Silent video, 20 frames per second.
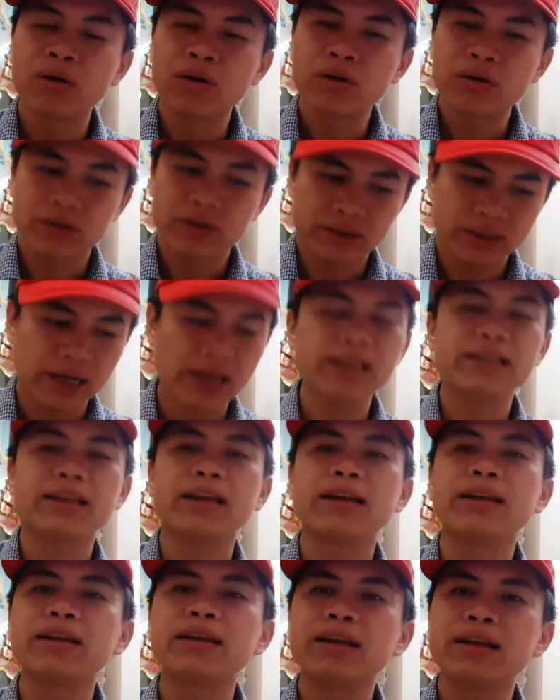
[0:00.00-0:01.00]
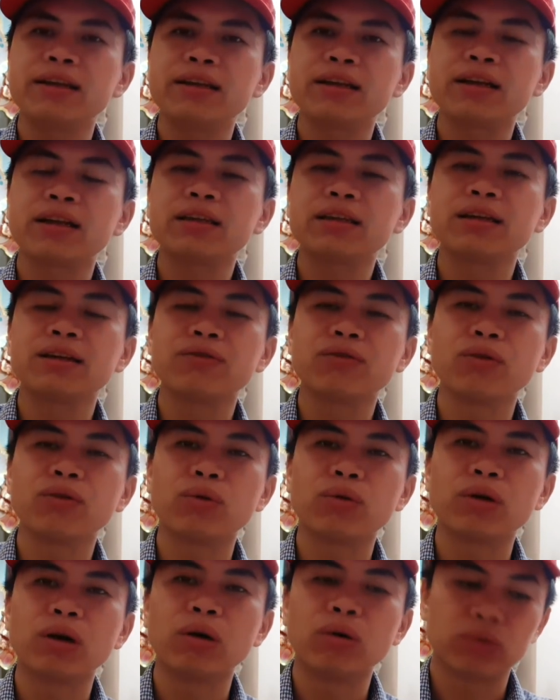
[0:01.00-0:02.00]
dễ dẫn đến những cái thương
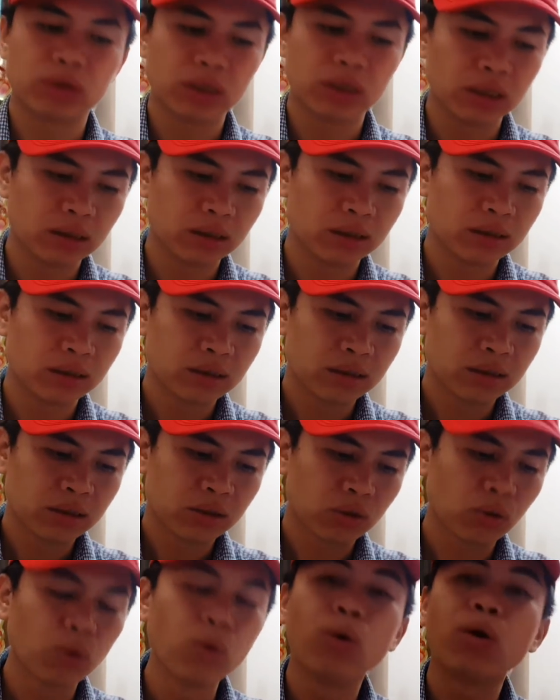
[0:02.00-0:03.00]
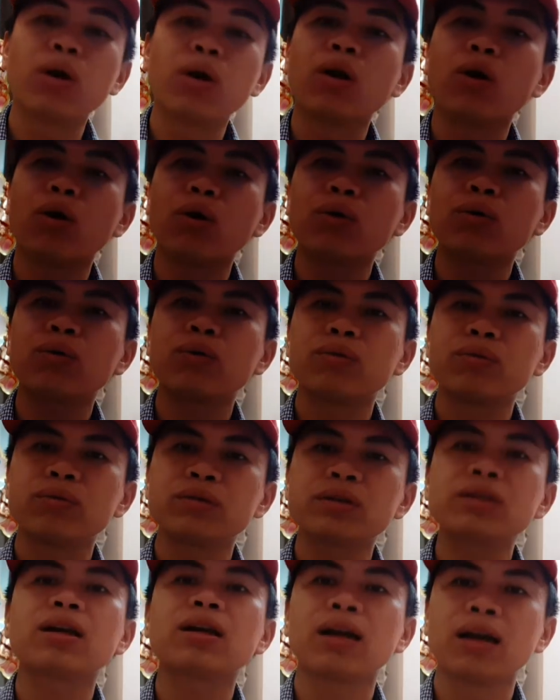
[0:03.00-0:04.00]
vụ đầu tư thua lỗ
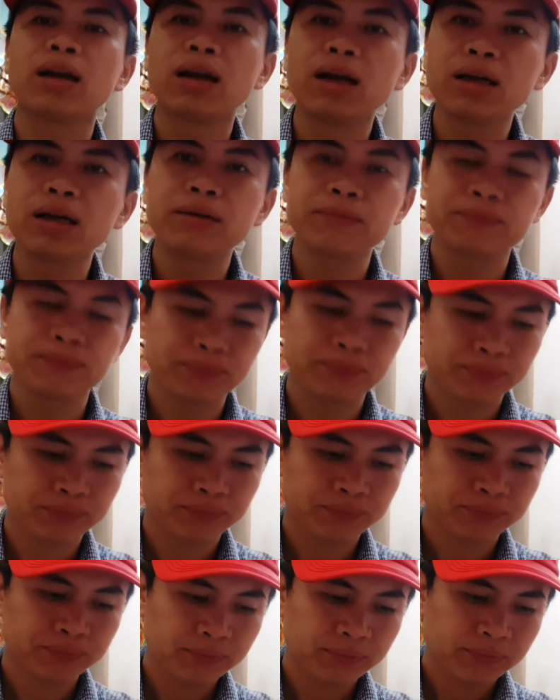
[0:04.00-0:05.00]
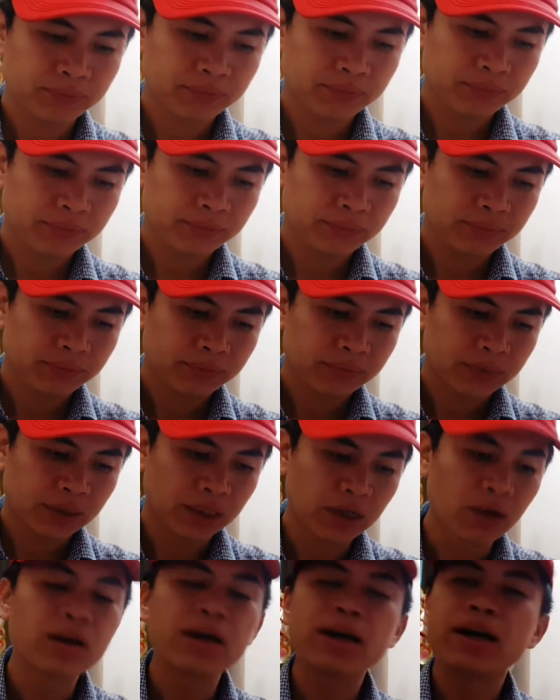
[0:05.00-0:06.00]
rất là lớn
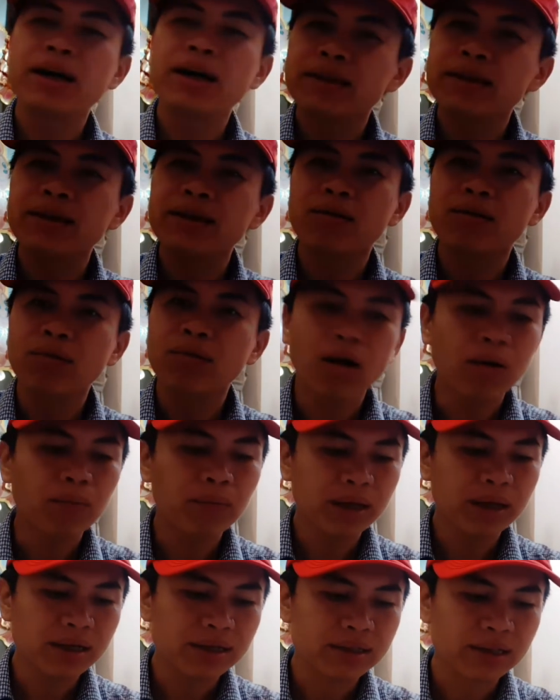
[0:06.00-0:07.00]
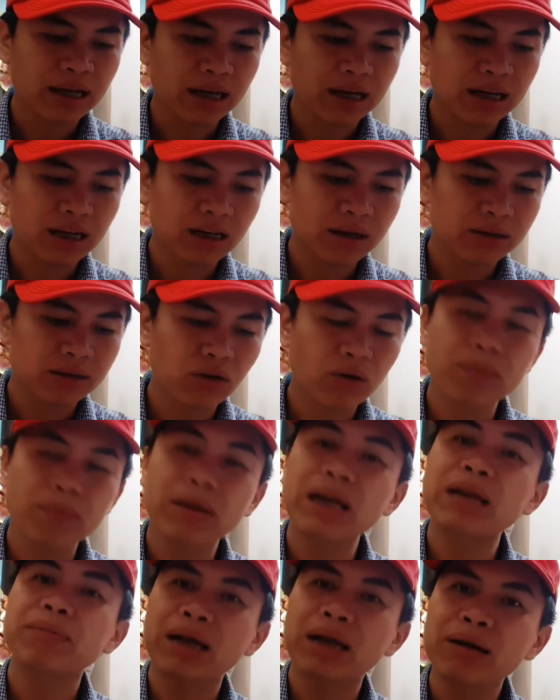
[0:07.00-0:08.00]
nhiều người thì cũng không biết được rằng là do
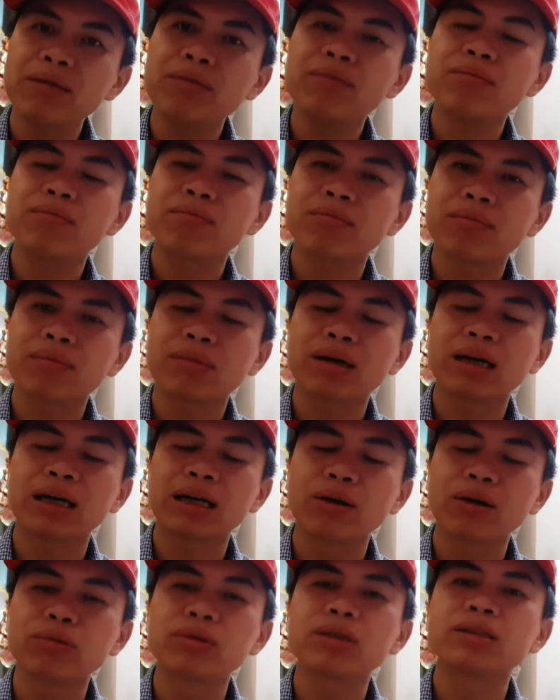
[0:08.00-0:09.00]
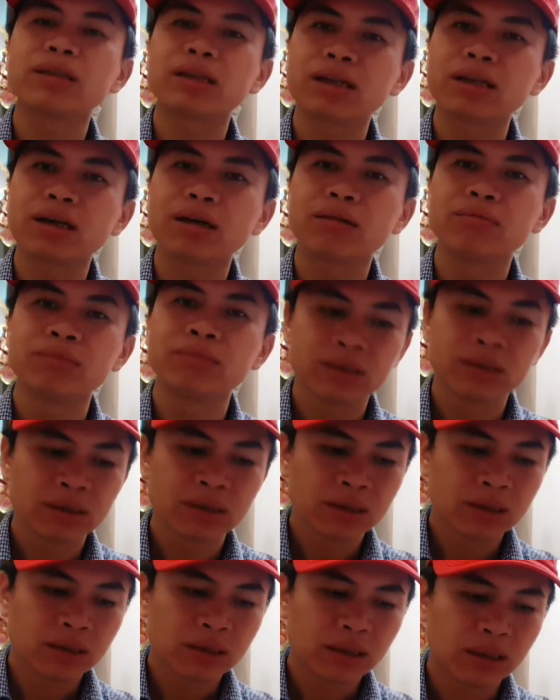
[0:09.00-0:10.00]
may mắn mà đầu tư thành công
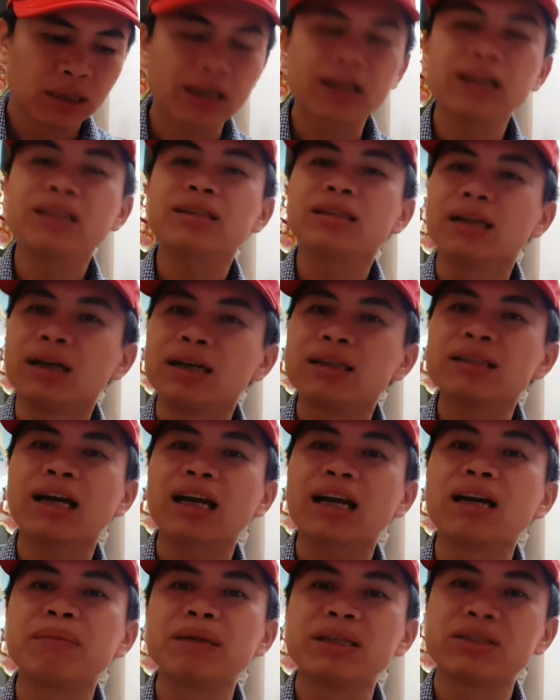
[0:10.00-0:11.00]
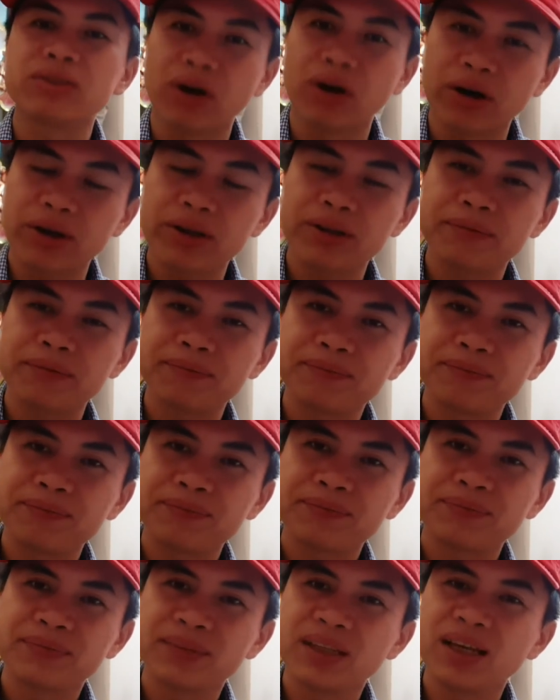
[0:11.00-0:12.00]
thì cứ tưởng rằng là mình giỏi
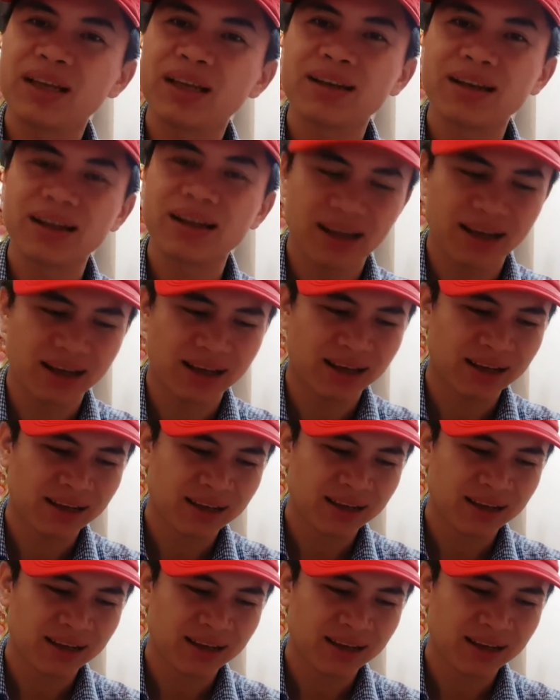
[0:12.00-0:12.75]
nên là